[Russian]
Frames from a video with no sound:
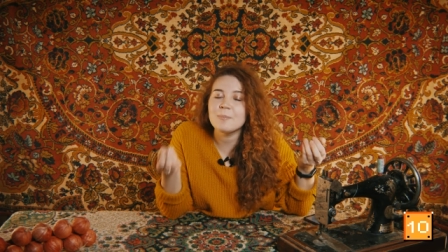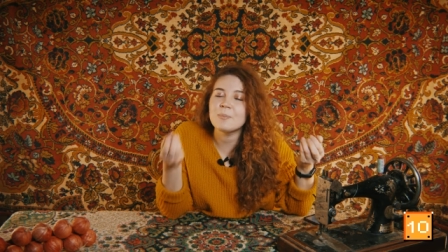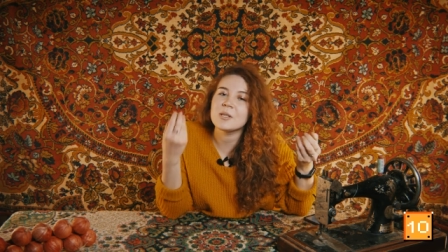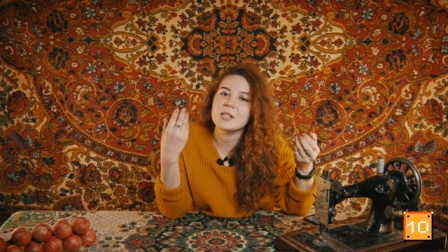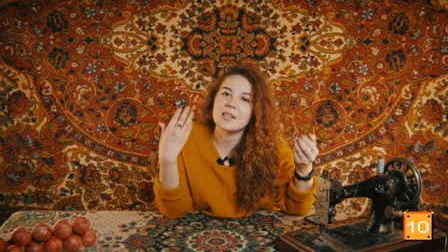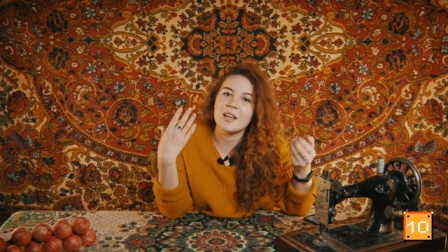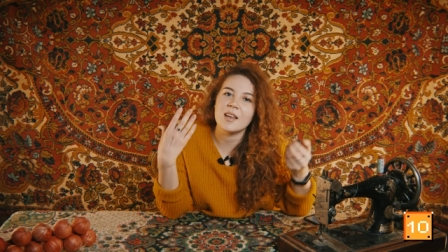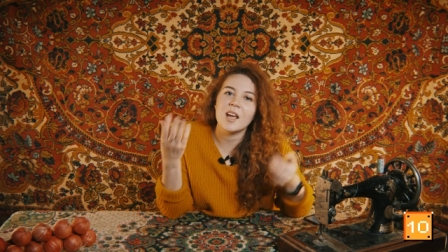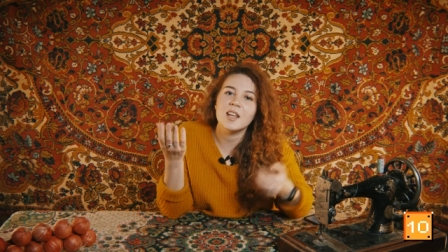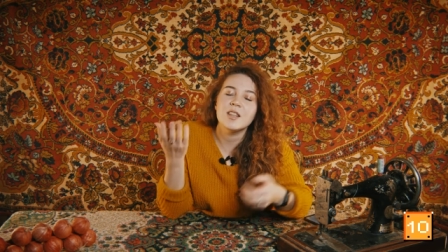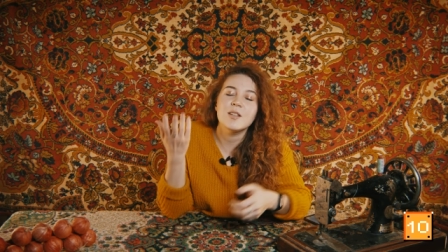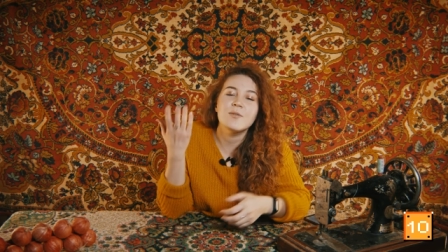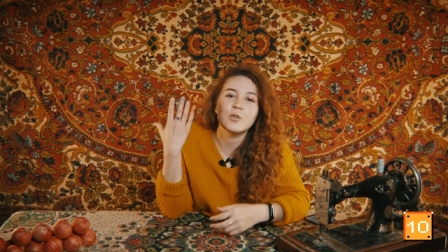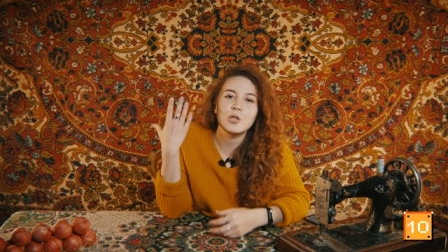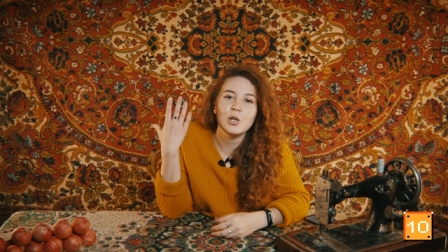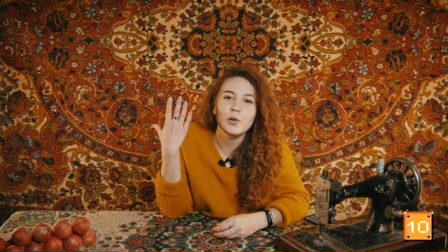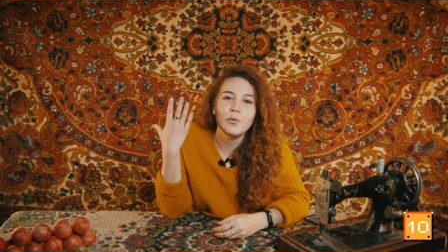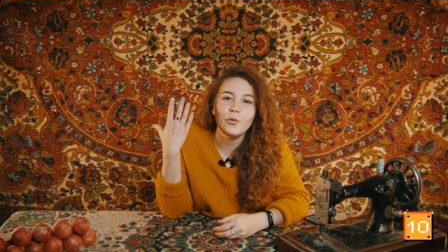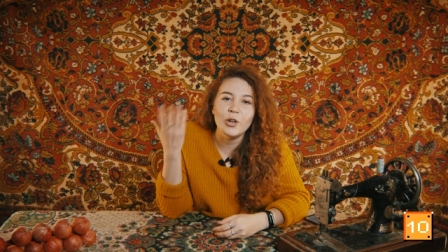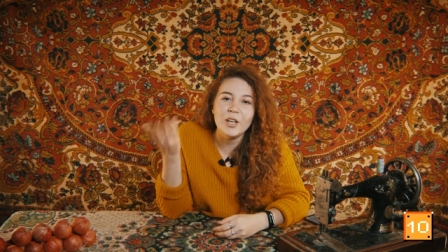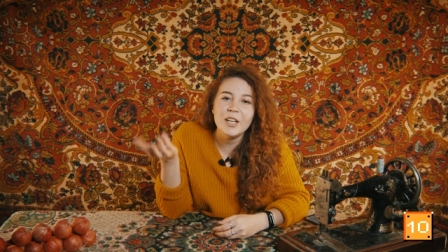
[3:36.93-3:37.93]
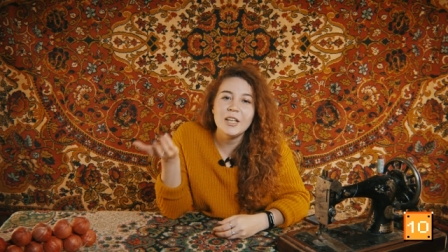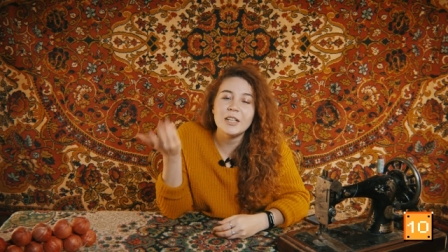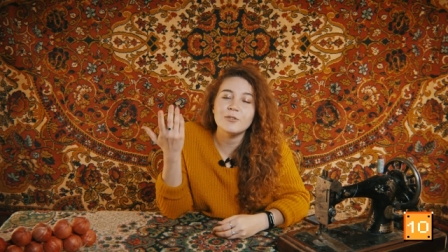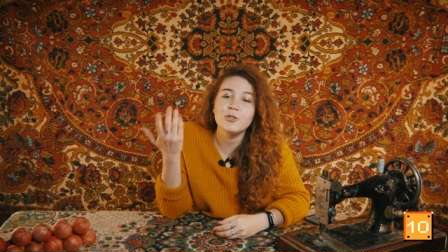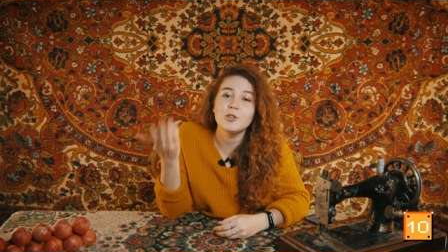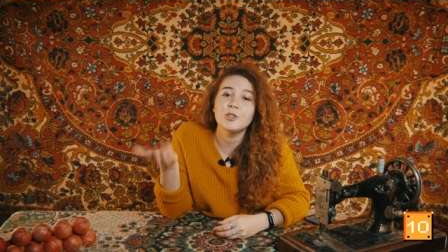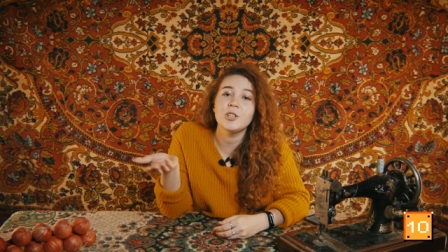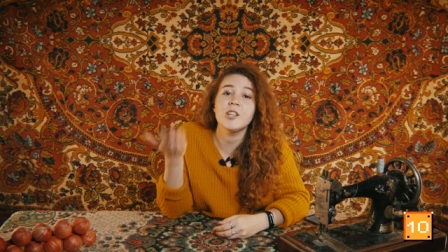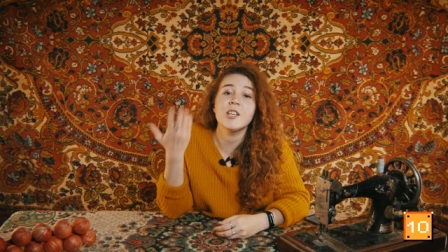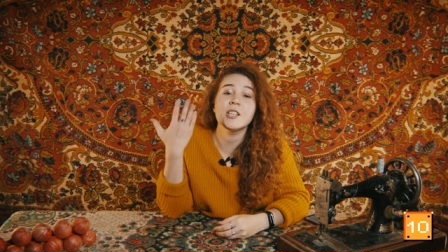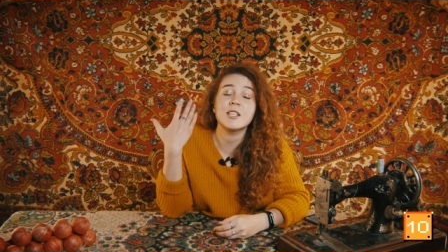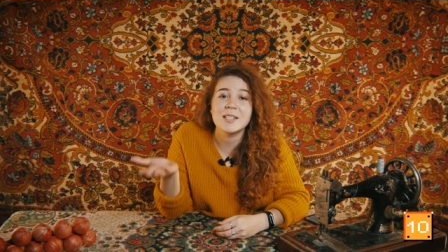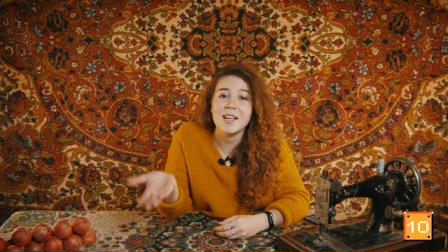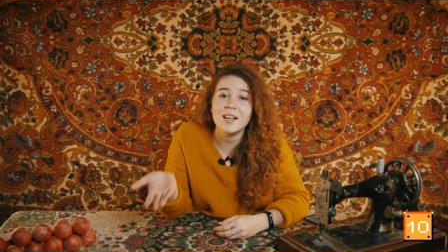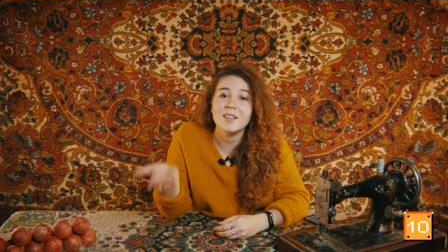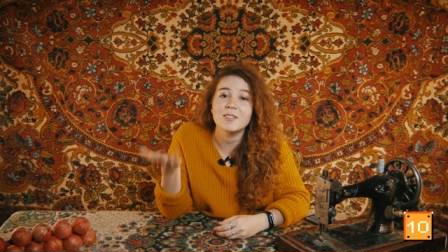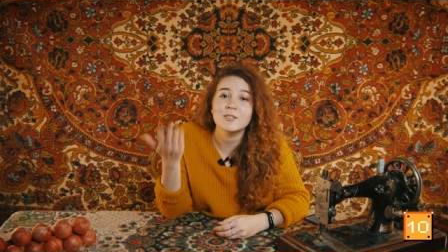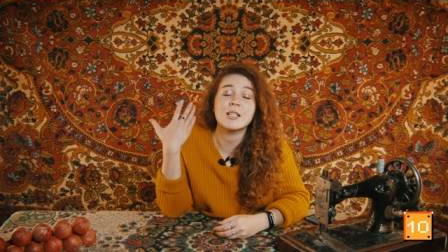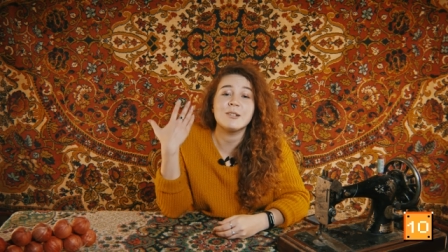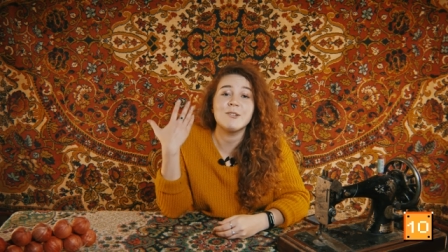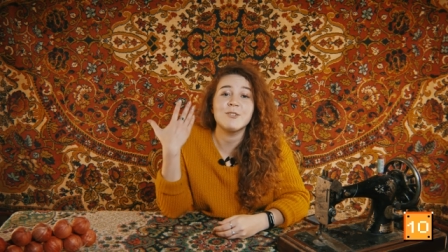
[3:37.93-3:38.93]
постоянно все выигрывают и не
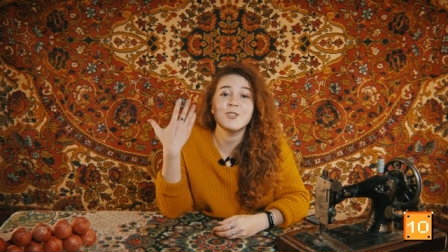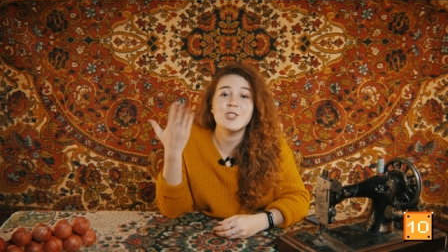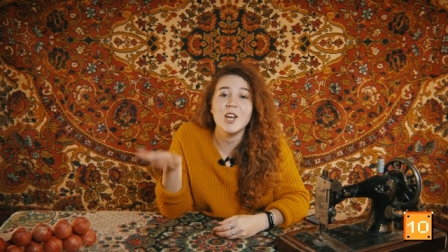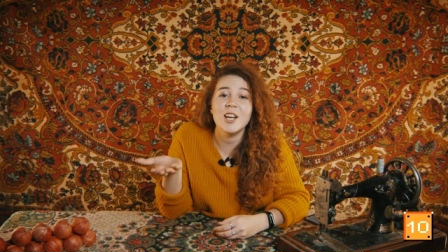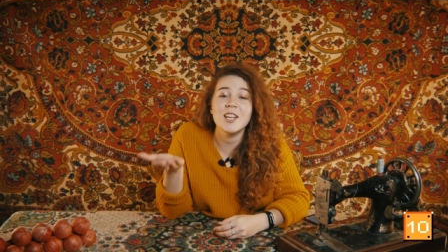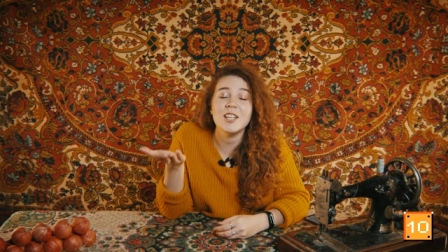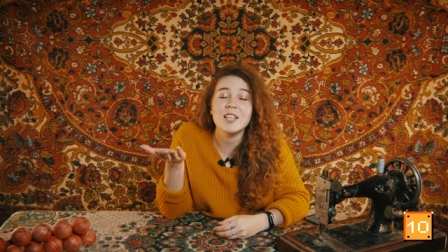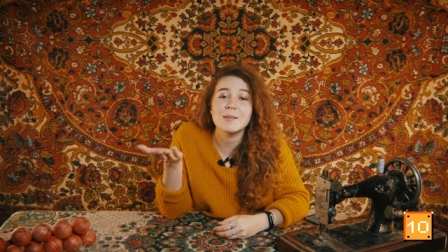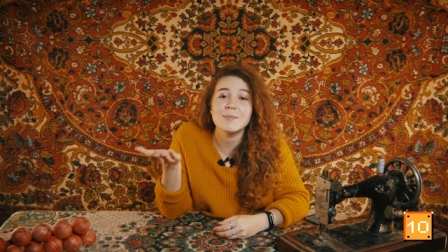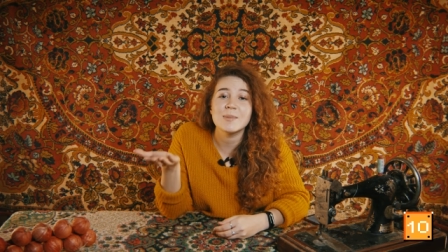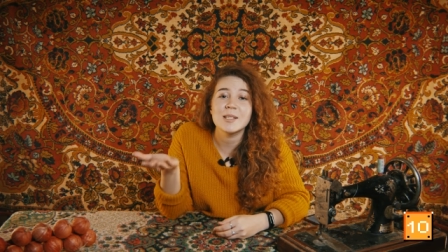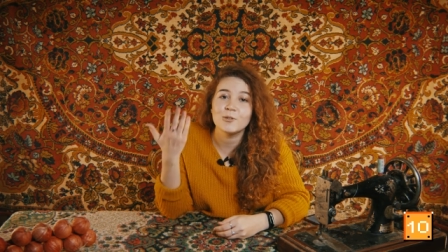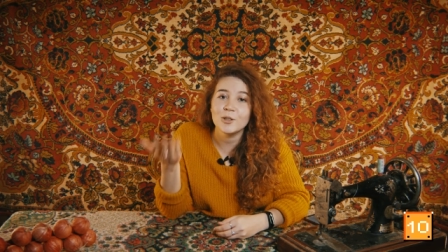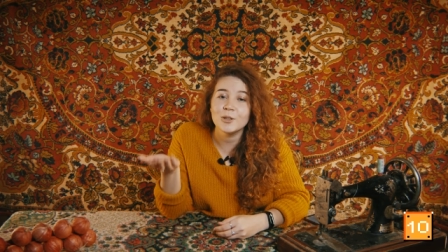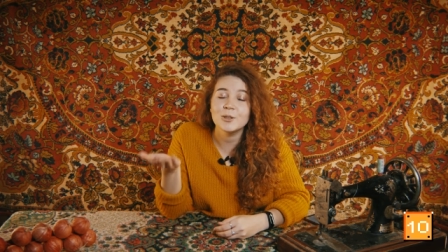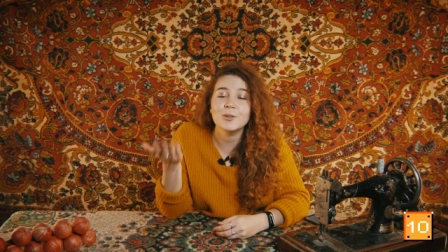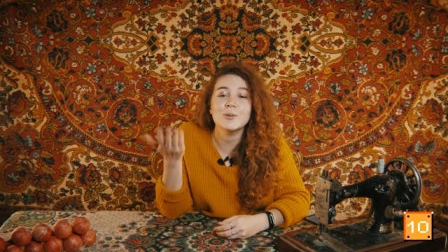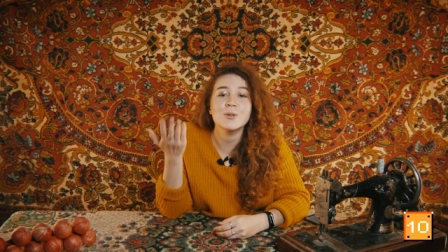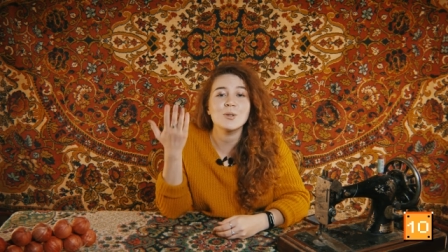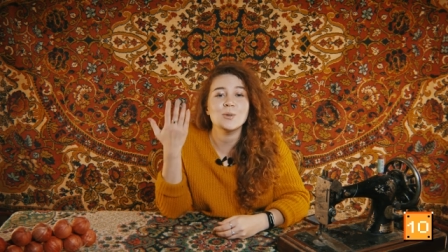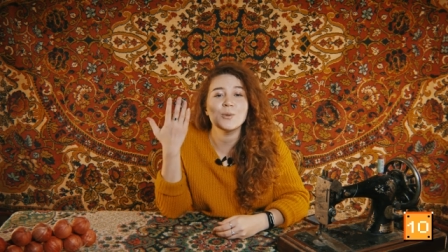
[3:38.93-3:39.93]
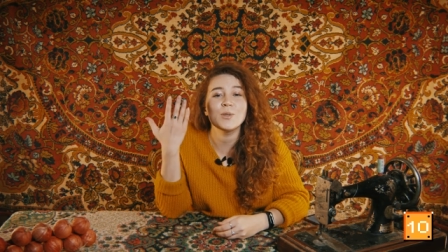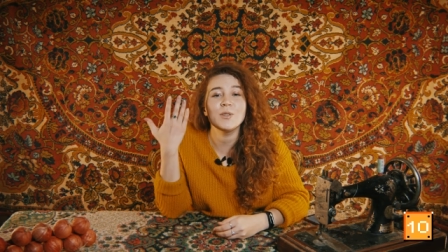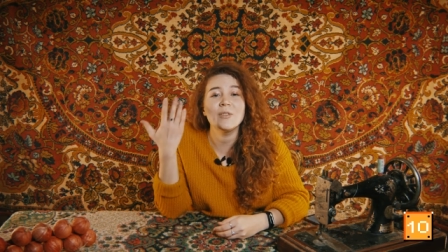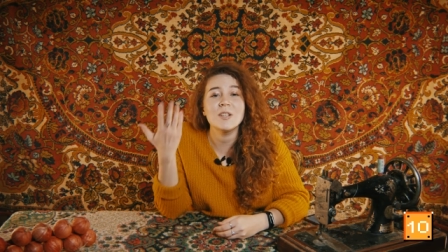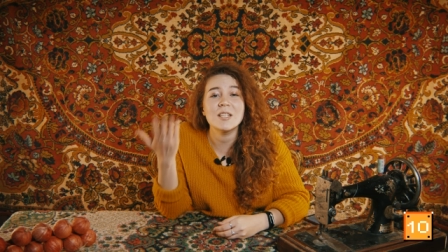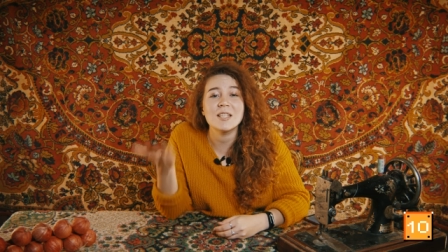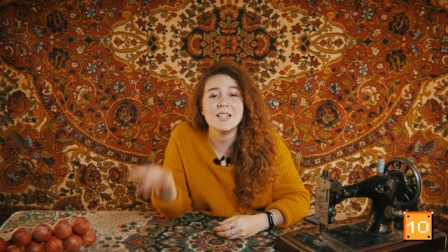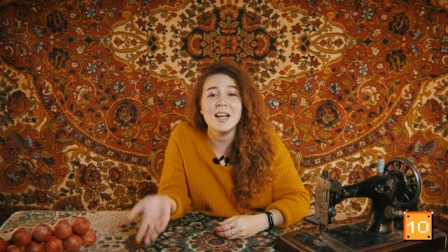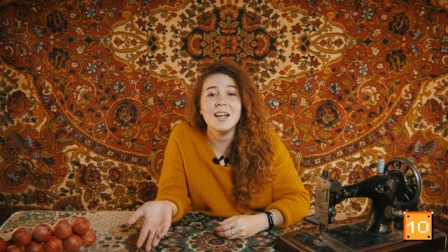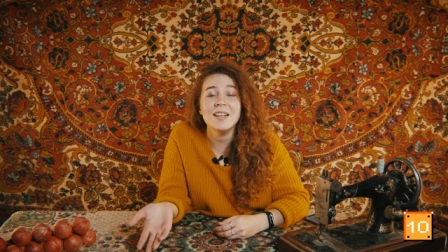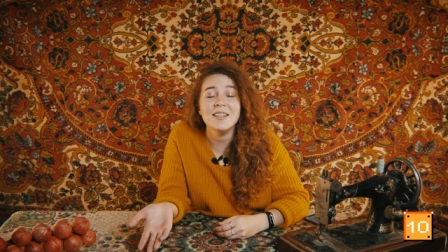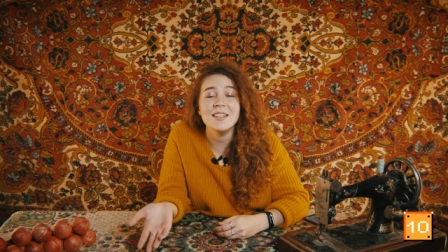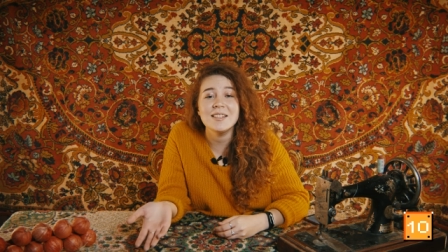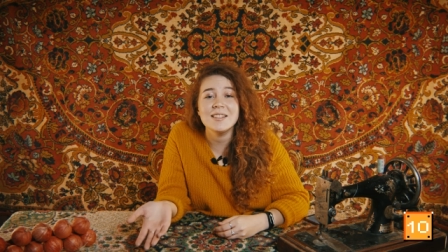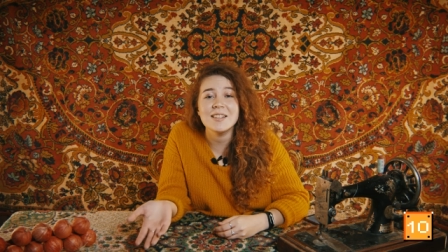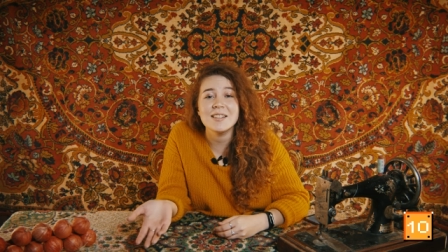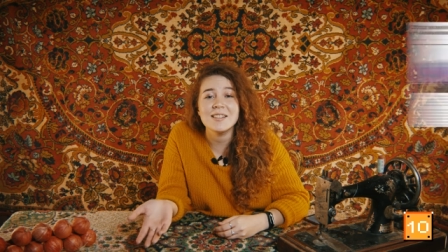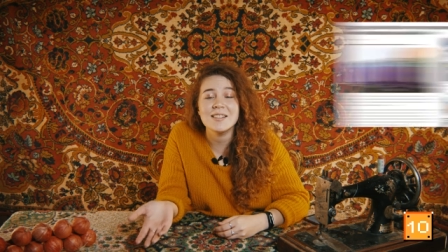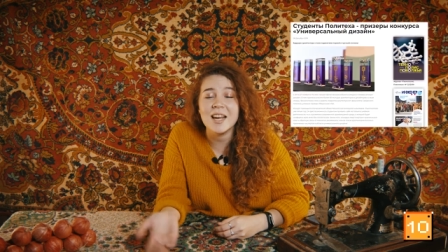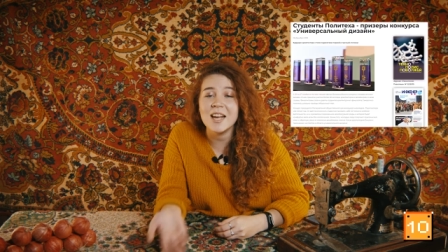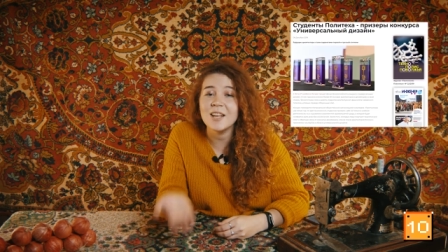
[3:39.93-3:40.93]
стал исключением конкурс «Универсальный
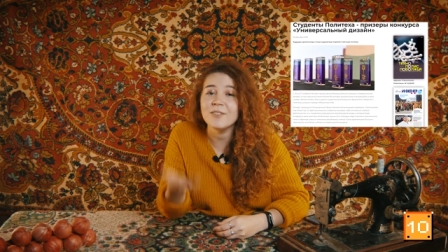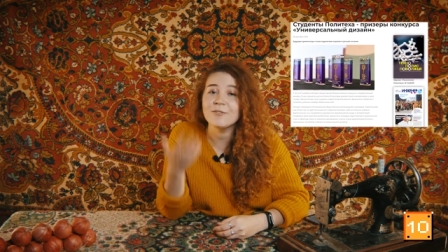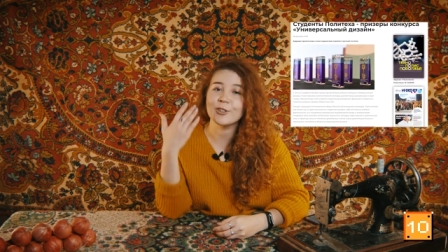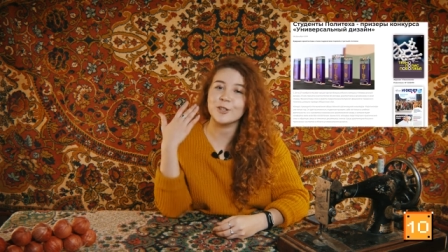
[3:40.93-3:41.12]
дизайн»,